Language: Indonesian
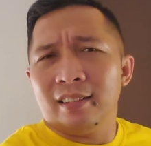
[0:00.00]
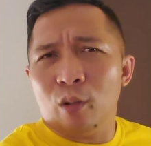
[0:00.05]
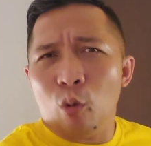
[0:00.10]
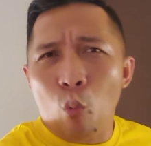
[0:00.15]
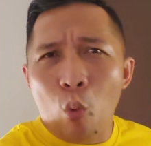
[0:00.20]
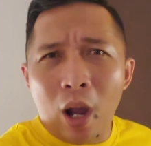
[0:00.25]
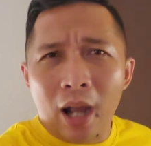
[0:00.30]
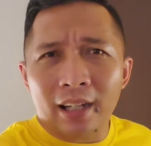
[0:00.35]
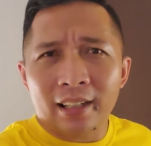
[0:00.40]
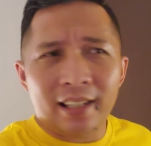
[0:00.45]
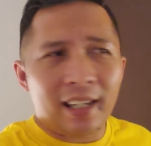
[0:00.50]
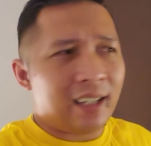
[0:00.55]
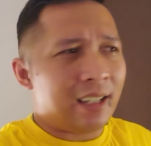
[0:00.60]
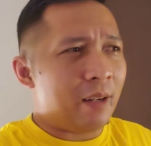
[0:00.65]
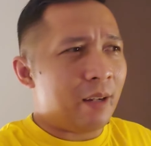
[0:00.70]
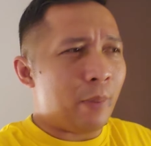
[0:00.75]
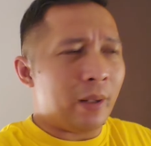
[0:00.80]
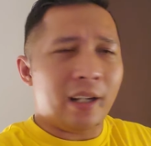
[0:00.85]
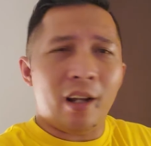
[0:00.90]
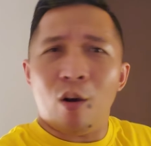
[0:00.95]
uangnya
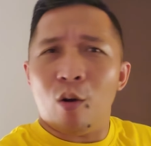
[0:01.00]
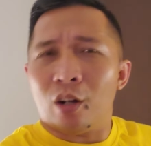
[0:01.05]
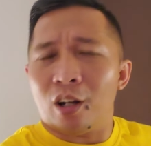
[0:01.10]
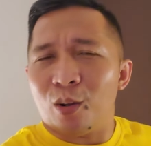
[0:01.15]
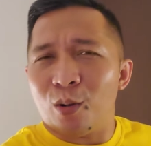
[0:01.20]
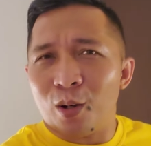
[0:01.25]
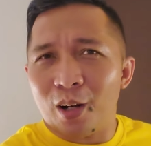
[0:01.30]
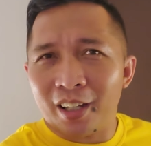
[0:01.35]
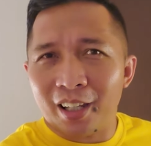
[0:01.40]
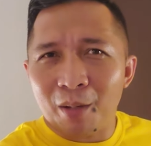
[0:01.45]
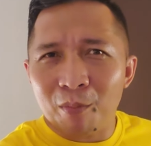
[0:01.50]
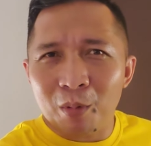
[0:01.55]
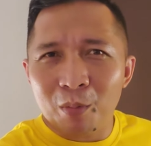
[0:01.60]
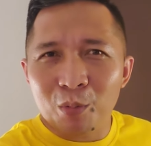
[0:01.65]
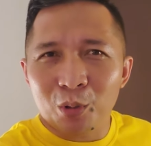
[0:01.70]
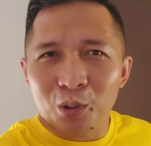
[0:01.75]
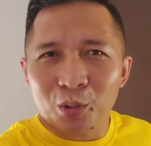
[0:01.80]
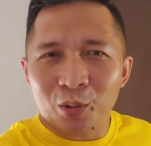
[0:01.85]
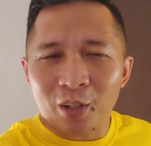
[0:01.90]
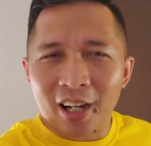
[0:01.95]
kepada orang-orang yang
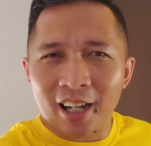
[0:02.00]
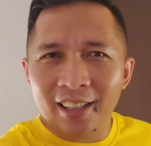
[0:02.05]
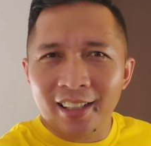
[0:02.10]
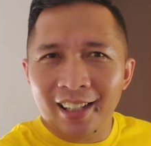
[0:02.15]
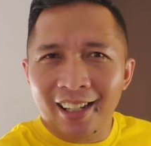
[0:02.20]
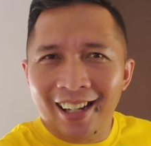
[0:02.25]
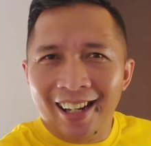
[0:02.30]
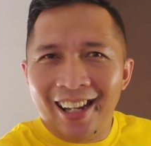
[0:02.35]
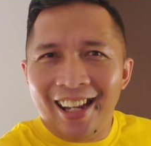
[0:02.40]
membutuhkan.